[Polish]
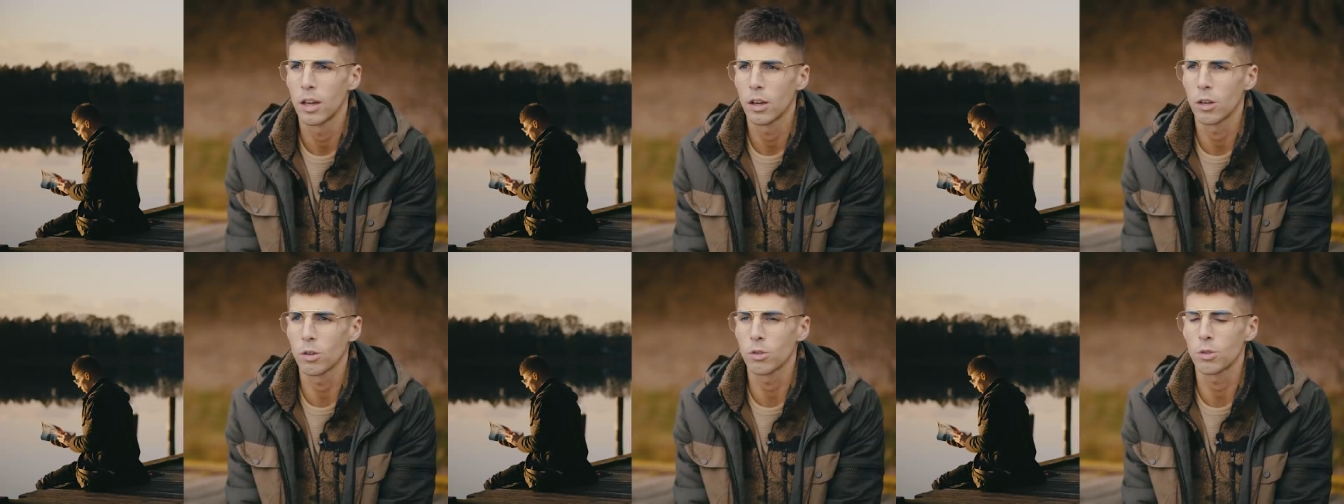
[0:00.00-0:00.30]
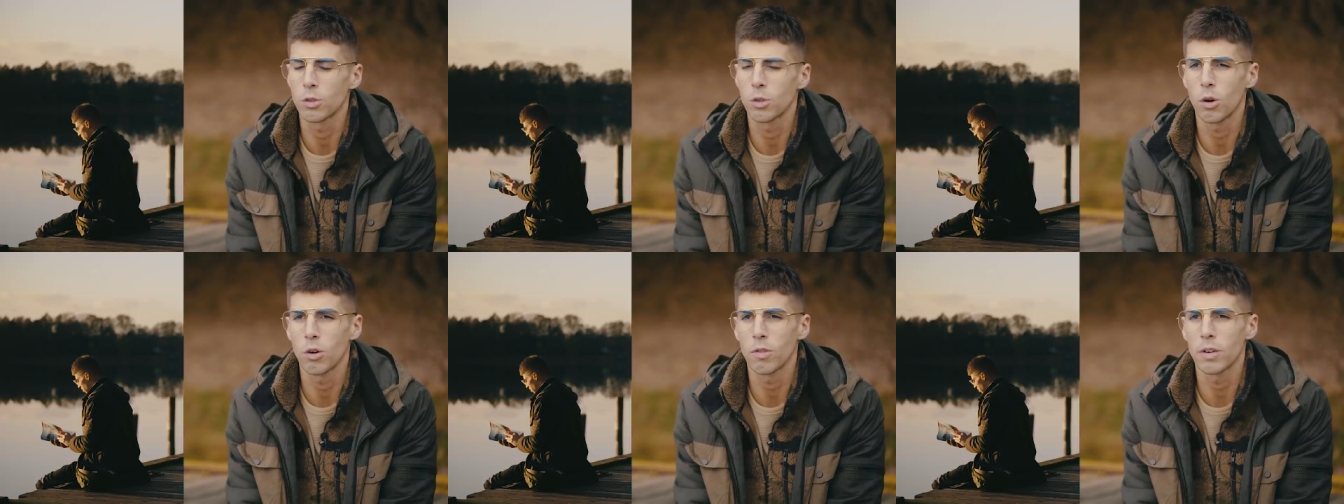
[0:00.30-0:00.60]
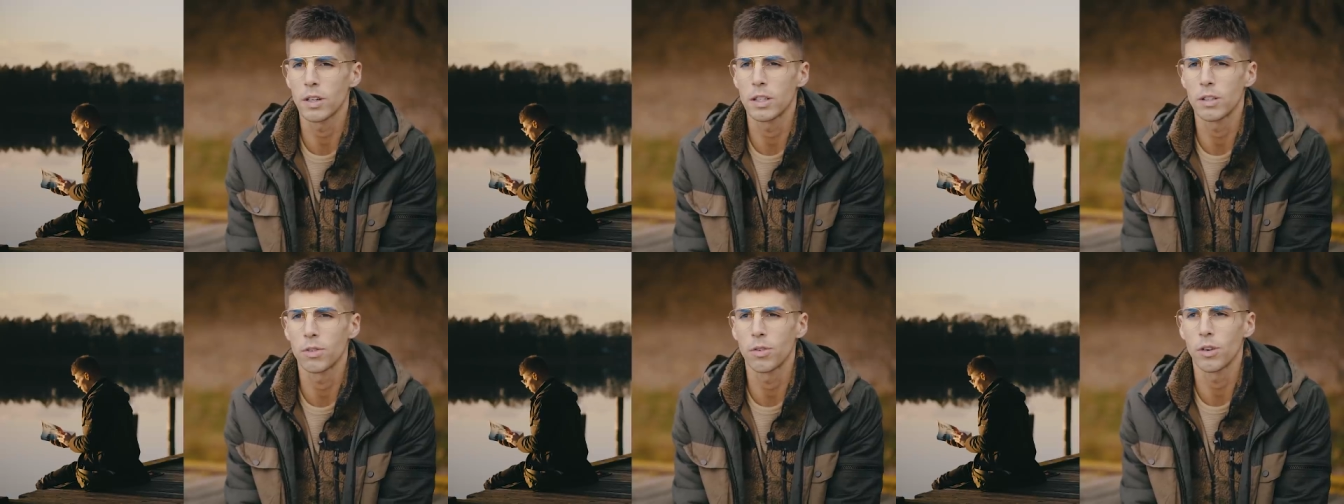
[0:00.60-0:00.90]

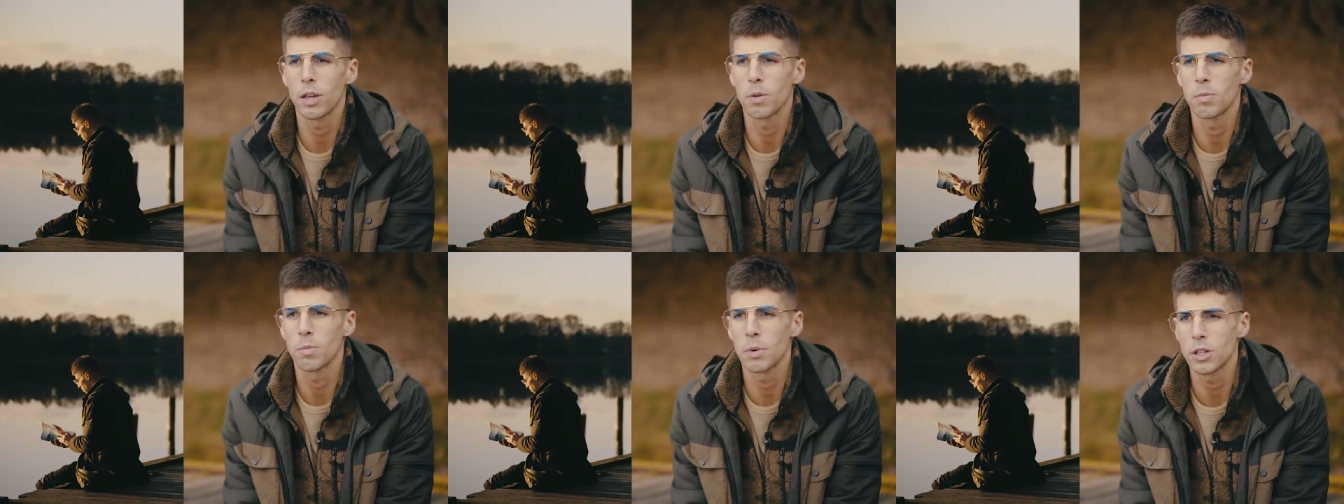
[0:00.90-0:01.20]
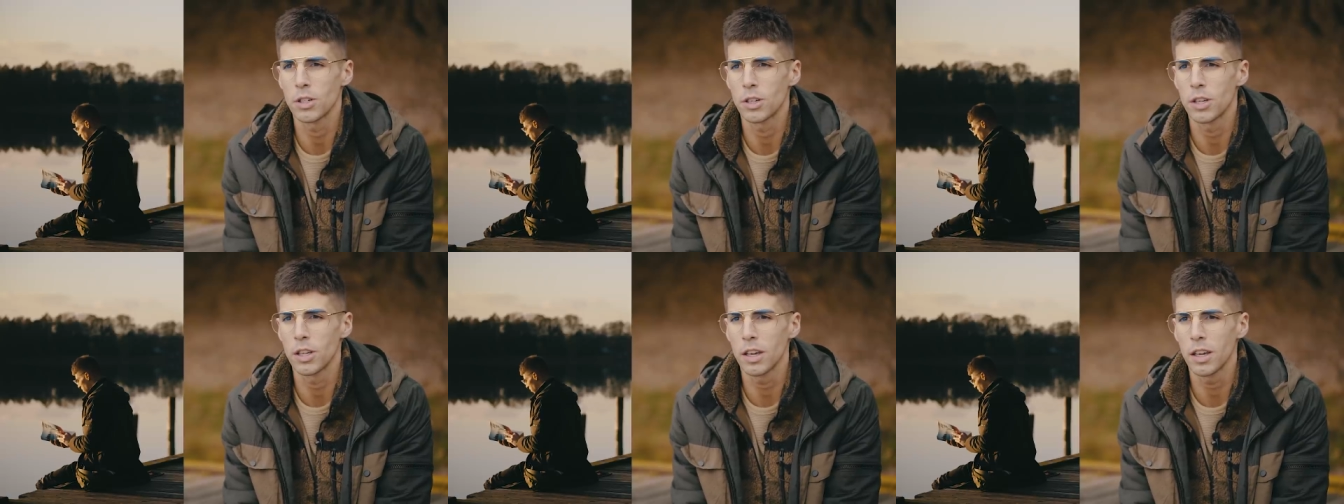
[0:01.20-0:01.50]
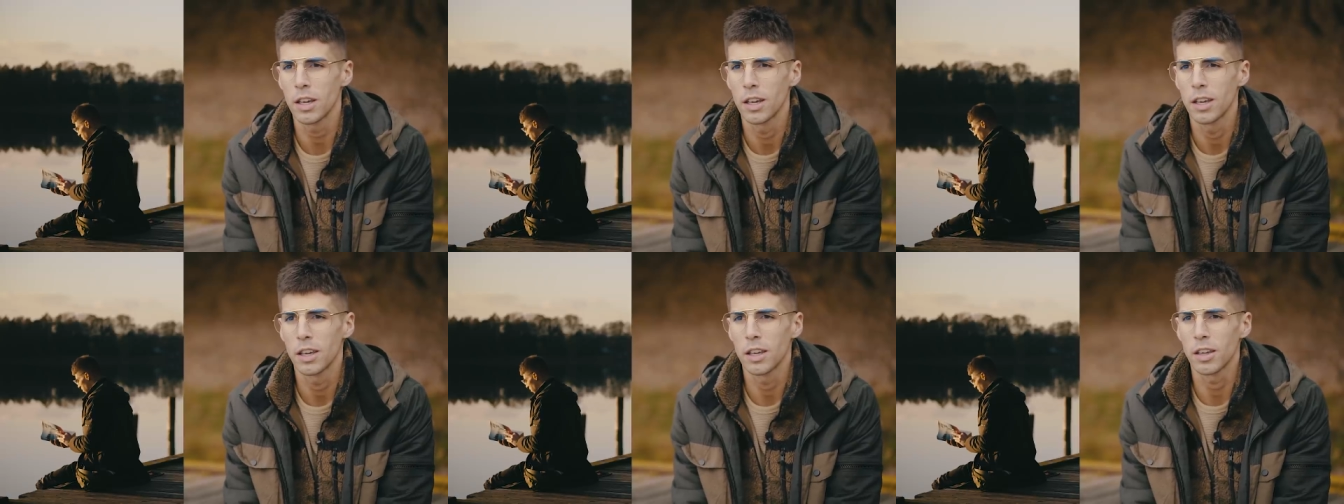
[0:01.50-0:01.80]
konstruować swoje
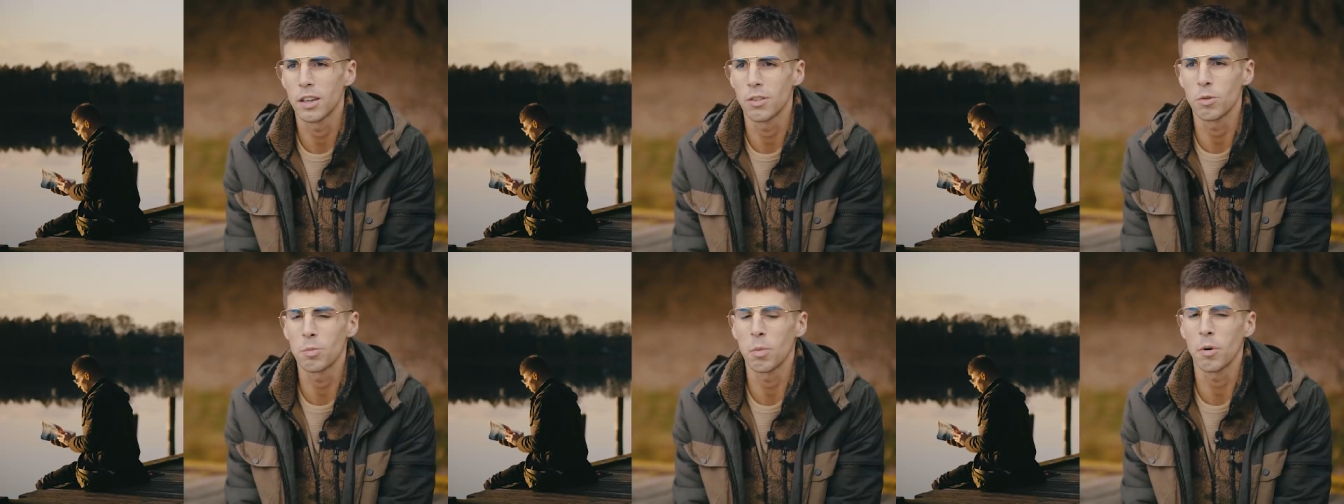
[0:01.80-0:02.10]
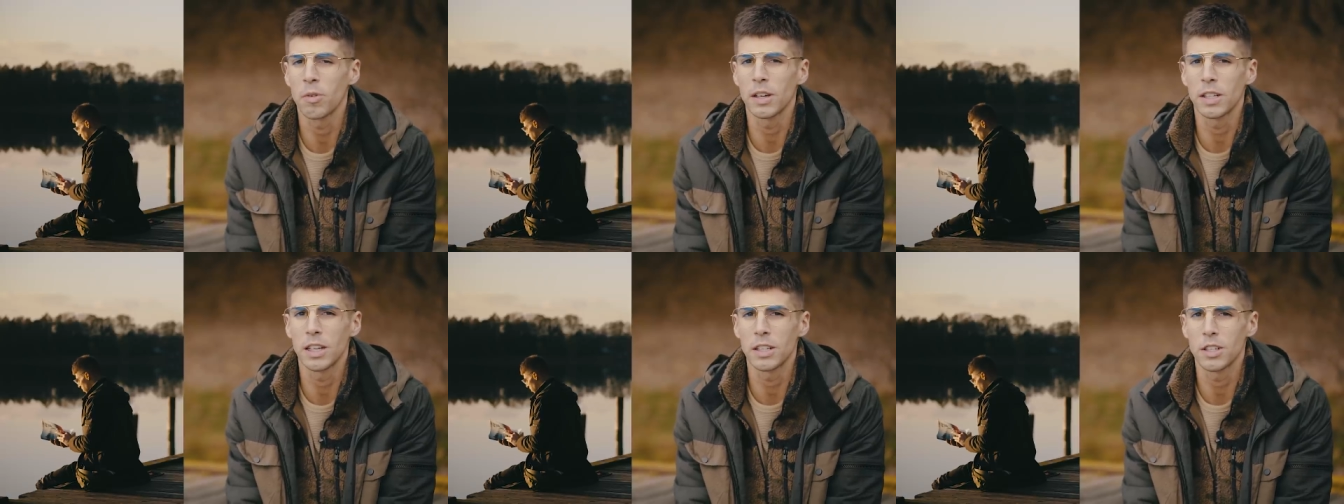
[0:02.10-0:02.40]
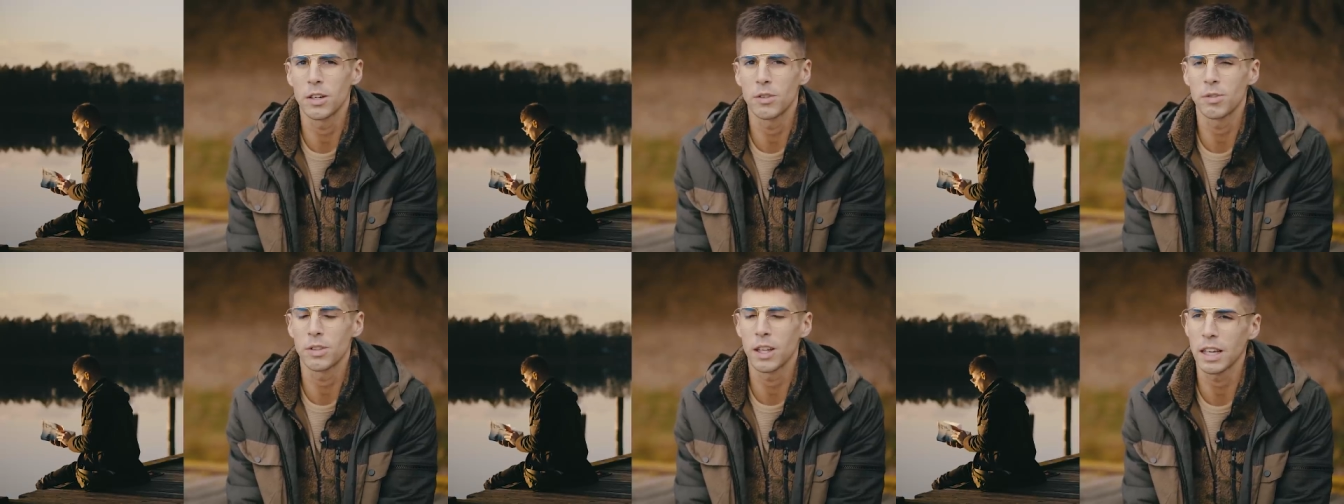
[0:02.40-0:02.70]
myśli i
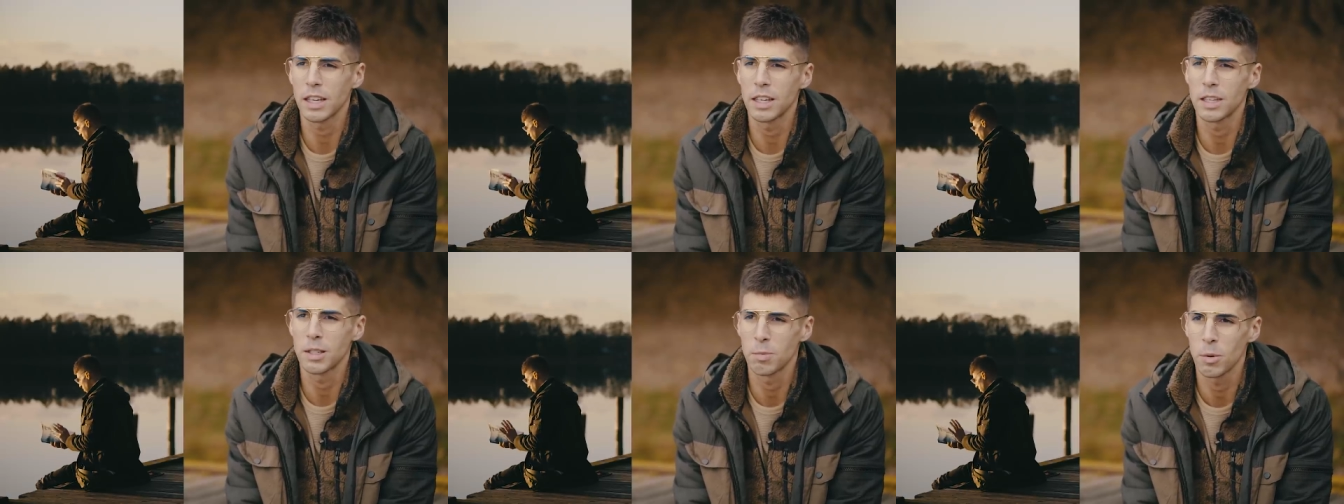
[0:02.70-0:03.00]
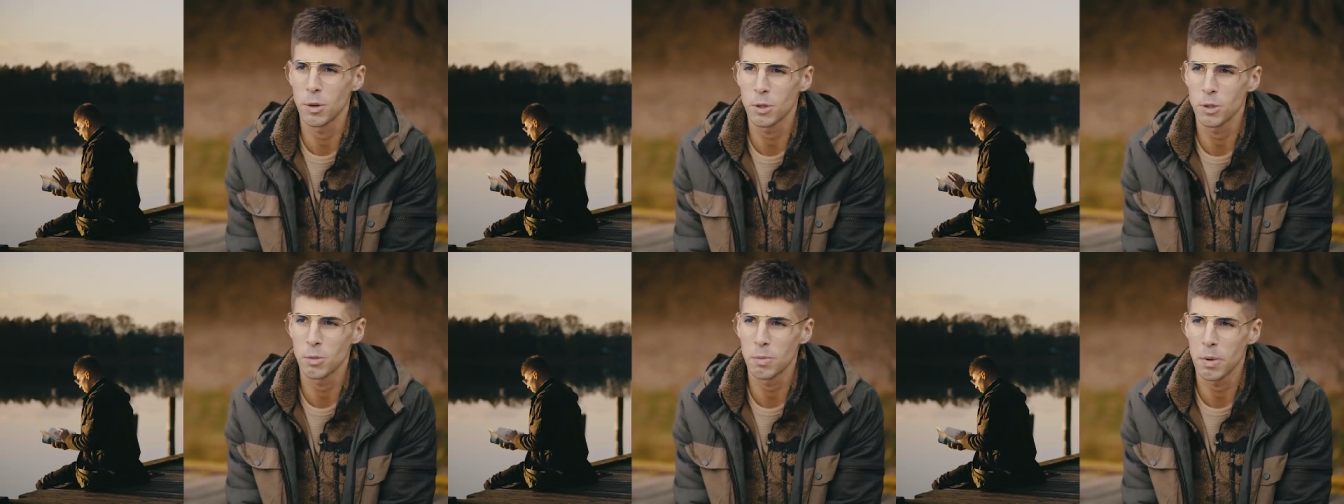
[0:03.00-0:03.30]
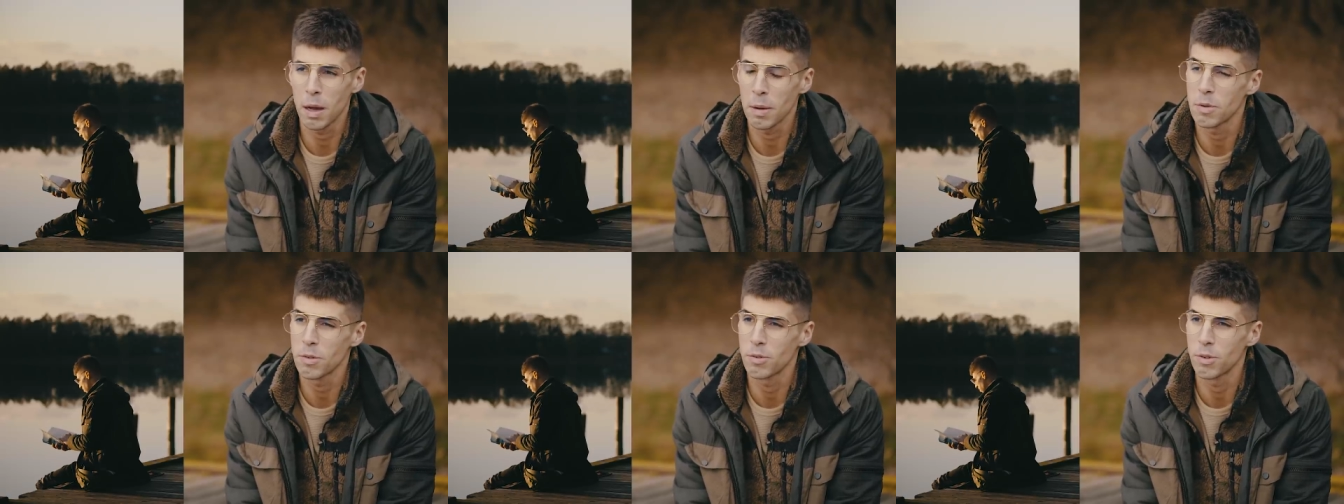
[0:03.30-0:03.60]
wypowiadać je w taki sposób,
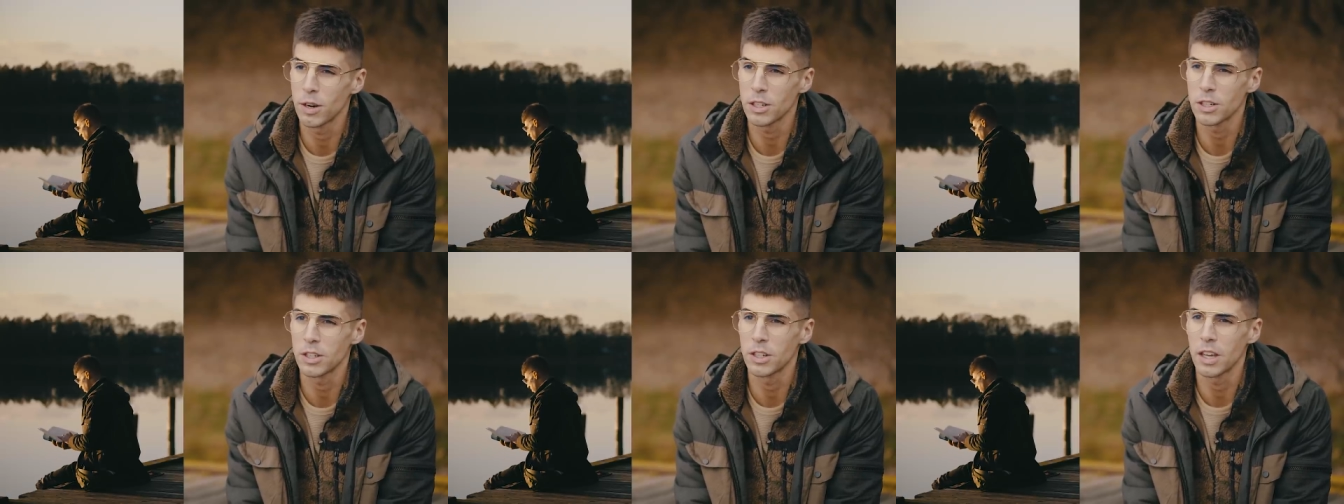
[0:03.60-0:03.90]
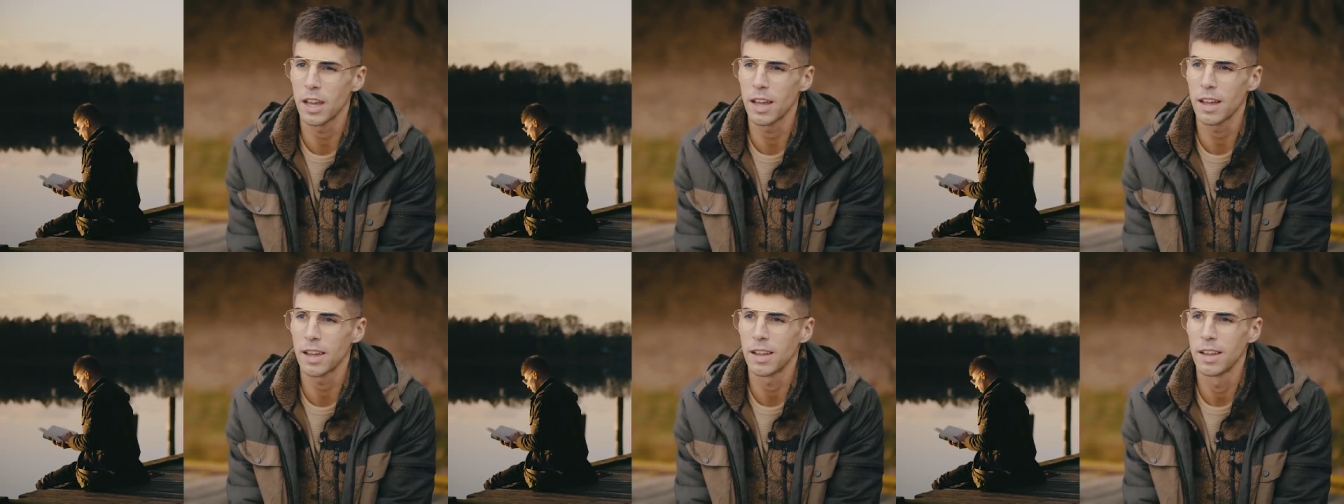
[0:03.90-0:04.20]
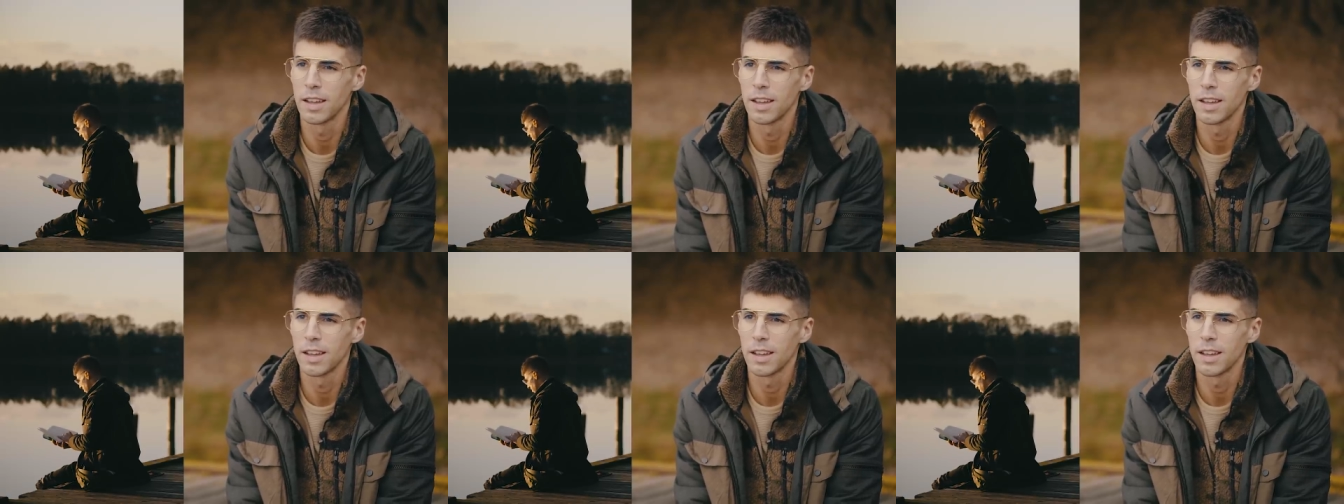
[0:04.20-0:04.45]
aby właśnie